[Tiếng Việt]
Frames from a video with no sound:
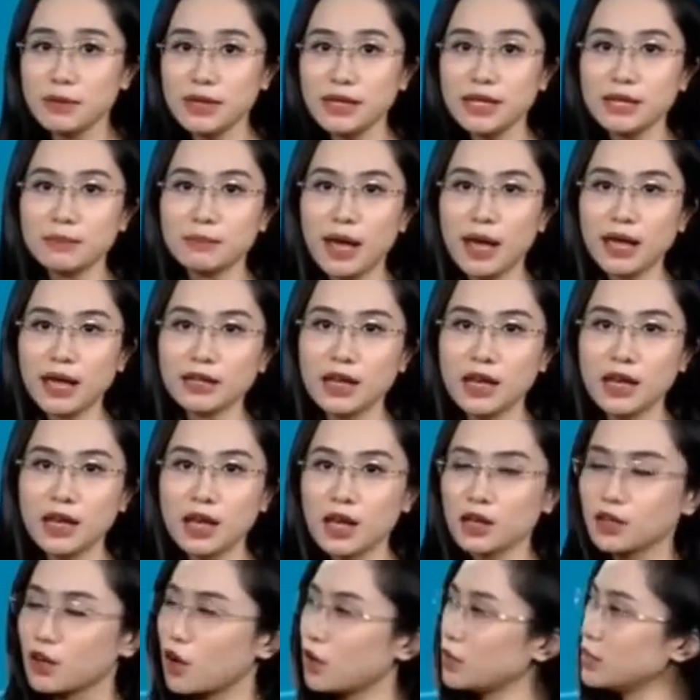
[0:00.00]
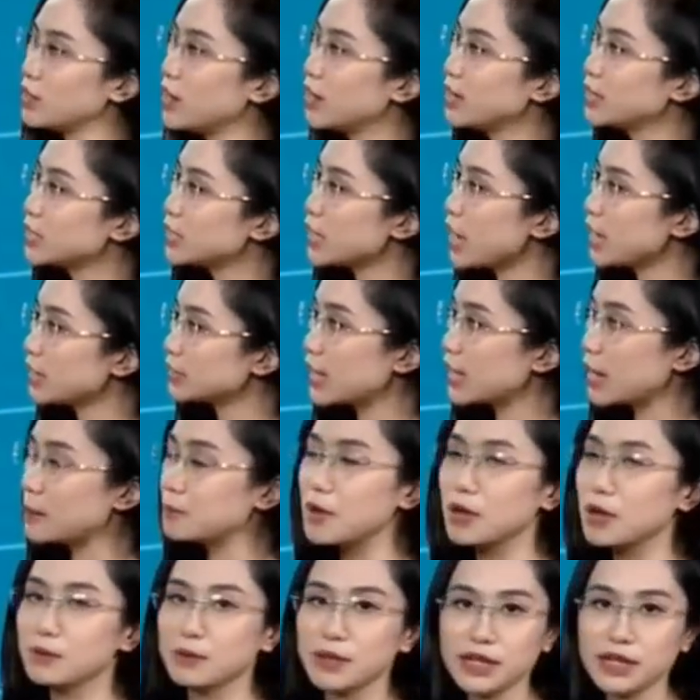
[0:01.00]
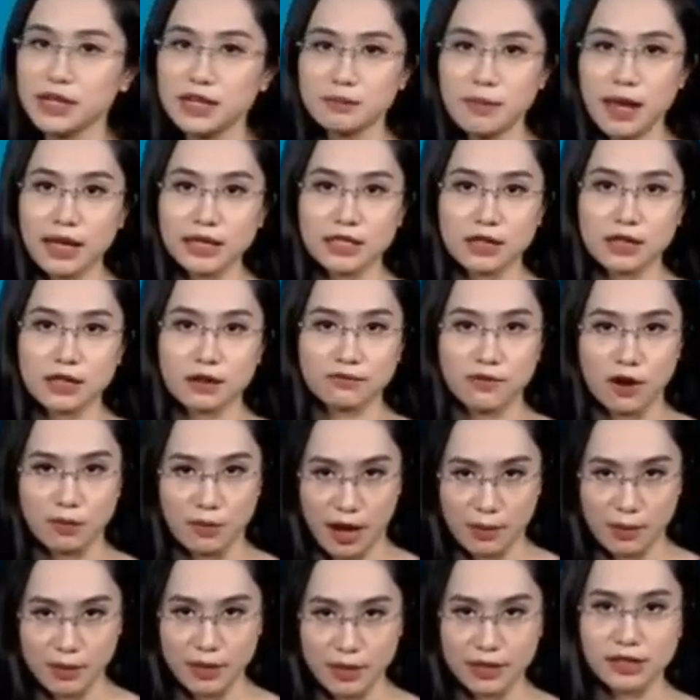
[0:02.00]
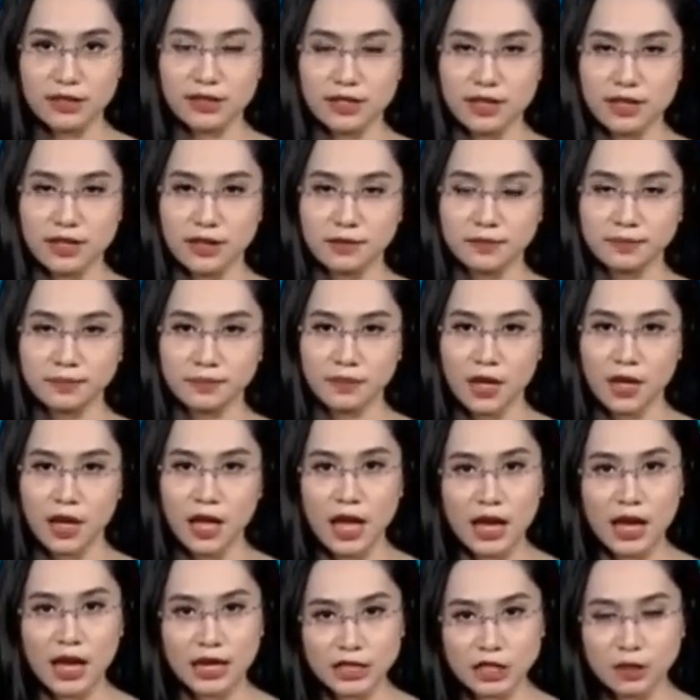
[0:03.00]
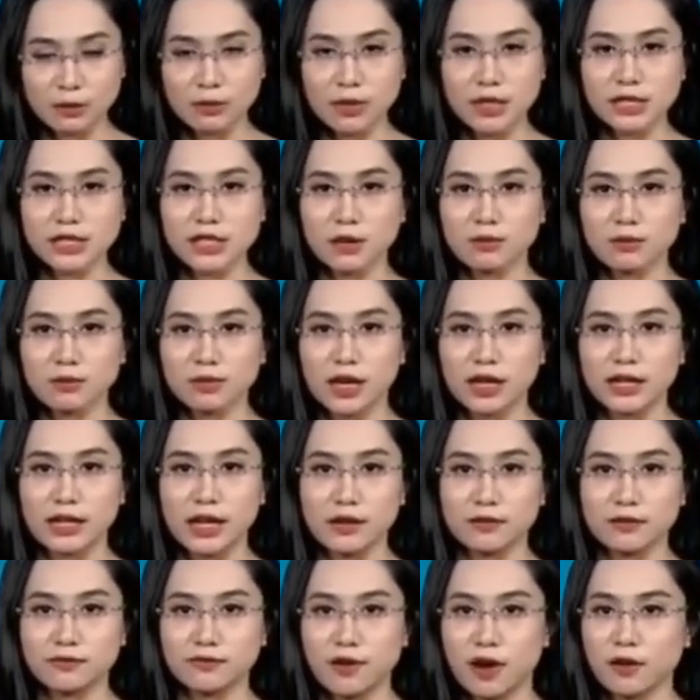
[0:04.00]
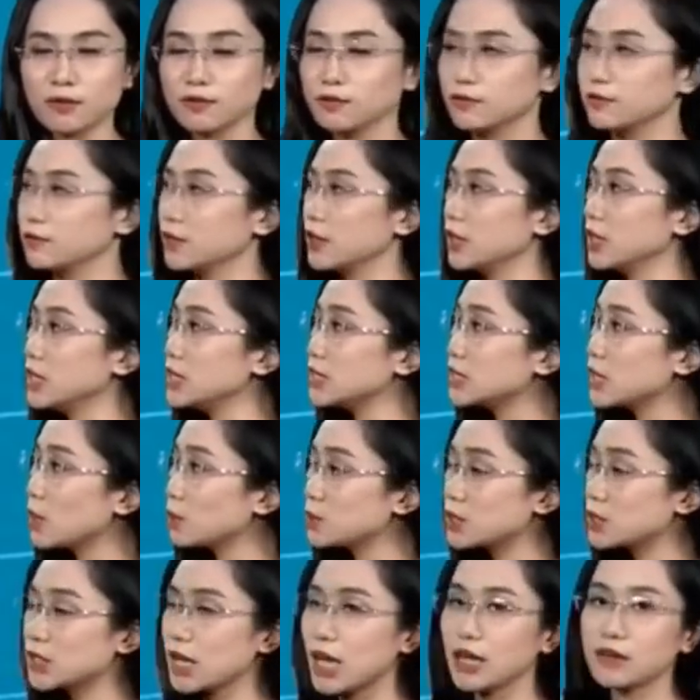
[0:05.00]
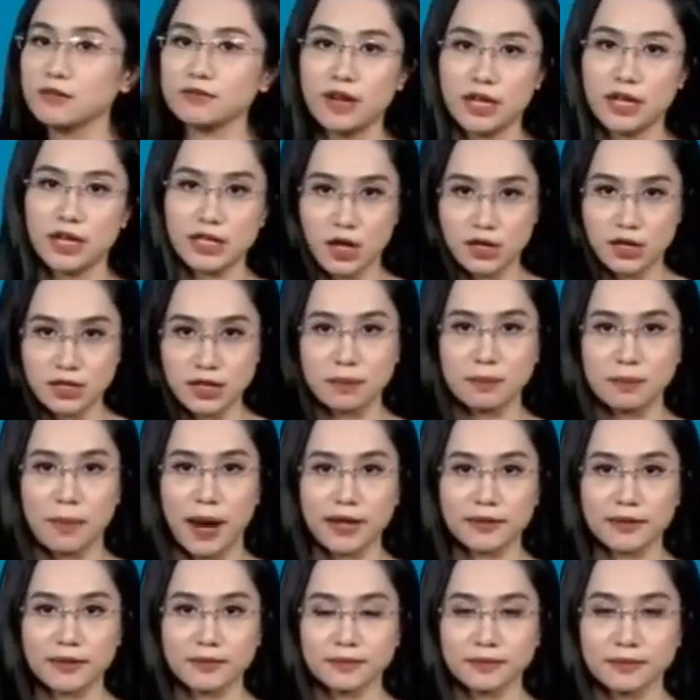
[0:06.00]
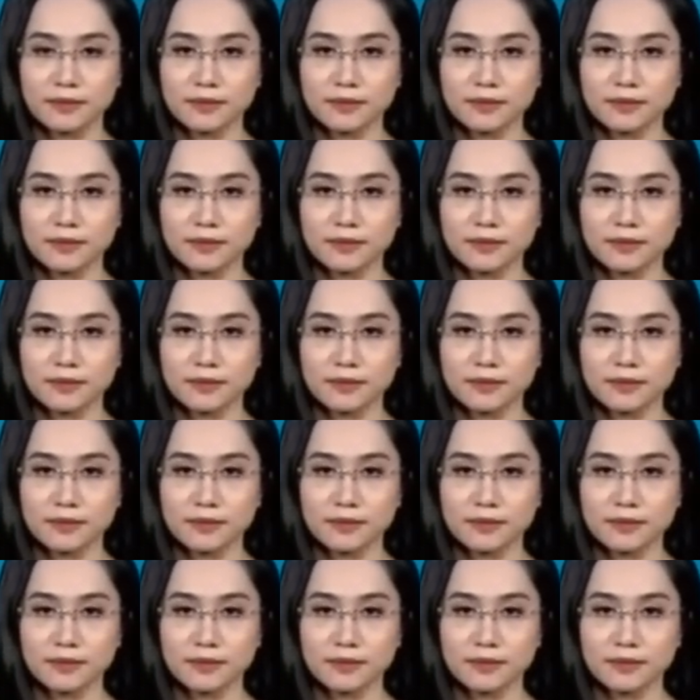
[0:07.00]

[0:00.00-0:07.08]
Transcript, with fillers: mm, có nơi trên 80 mm trong vòng 24 giờ. Trong mưa dông cần đề phòng với dông sét và gió giật mạnh.